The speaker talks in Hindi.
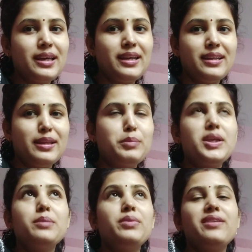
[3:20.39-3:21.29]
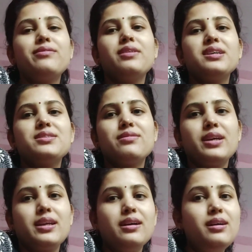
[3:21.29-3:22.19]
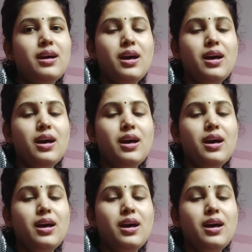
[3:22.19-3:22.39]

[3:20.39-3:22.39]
ही रहता है मेरा ब्रेकफास्ट वगैरह